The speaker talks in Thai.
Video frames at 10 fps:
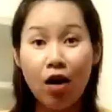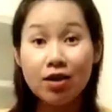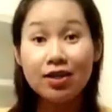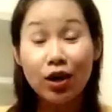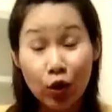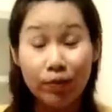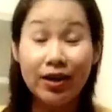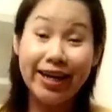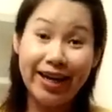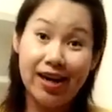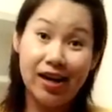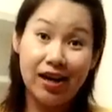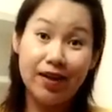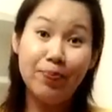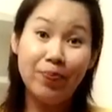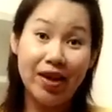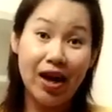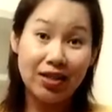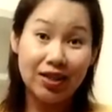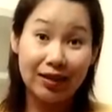ก็สรุปเลยนะคะ
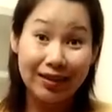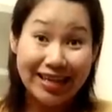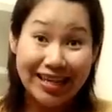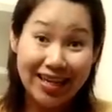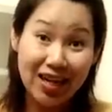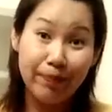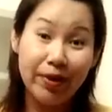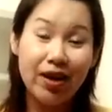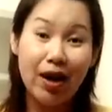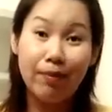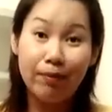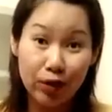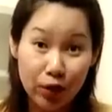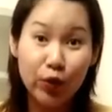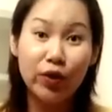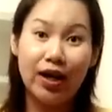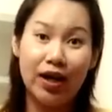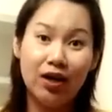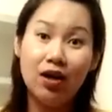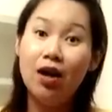ยาสตรีเนี่ยเป็นยาบำรุงนะ